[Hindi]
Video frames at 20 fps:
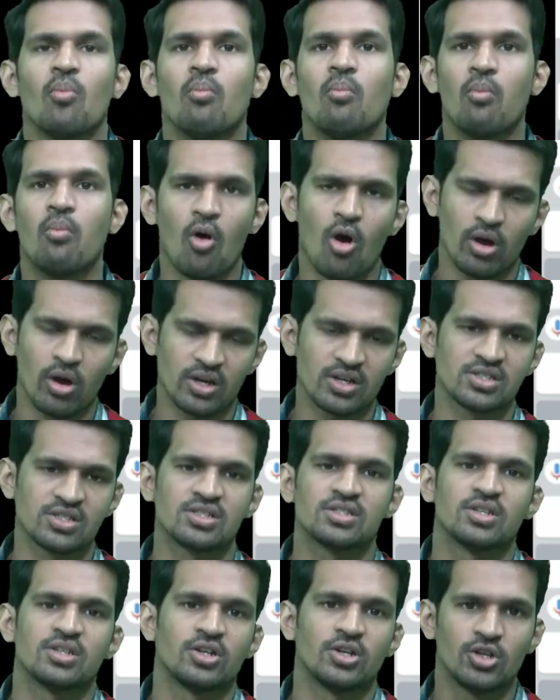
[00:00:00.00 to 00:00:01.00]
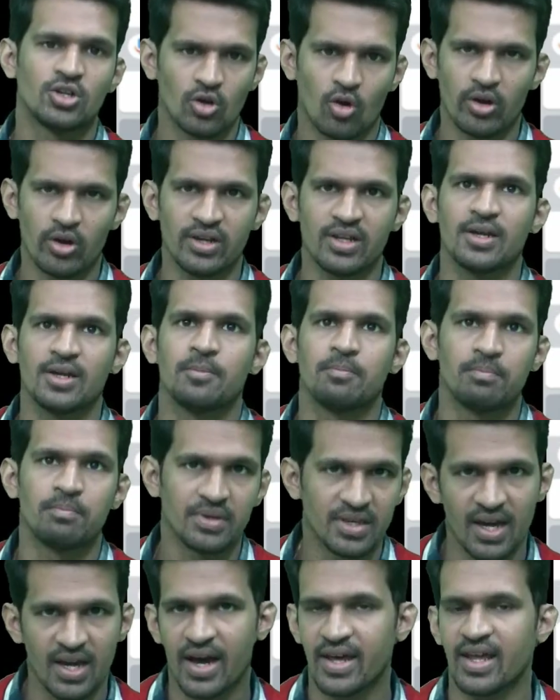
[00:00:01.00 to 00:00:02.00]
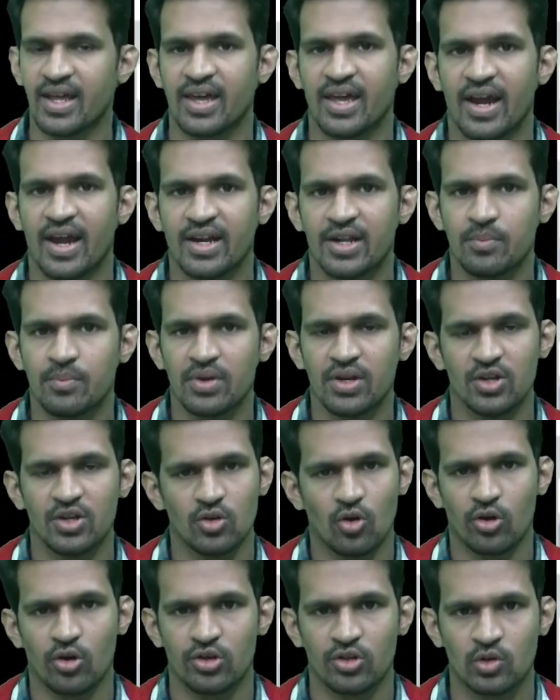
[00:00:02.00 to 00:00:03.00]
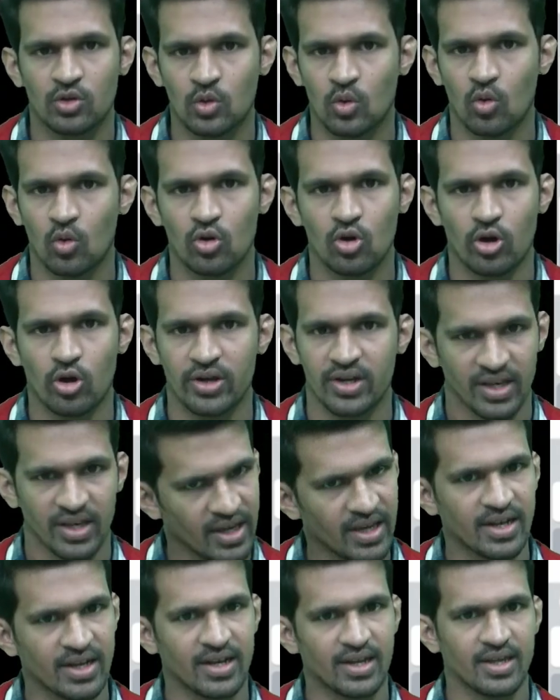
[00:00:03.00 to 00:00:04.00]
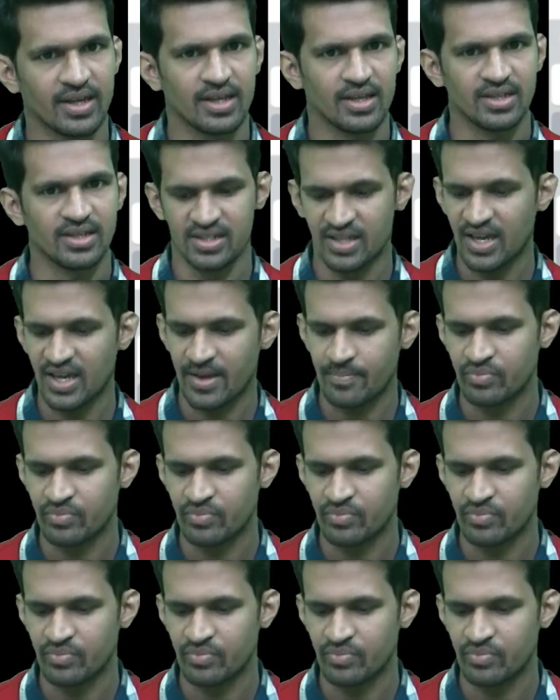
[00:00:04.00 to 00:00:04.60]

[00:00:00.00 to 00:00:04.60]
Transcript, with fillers: मॉक्स डॉट पी आर अकेडमी डॉट को डॉट इन ठीक है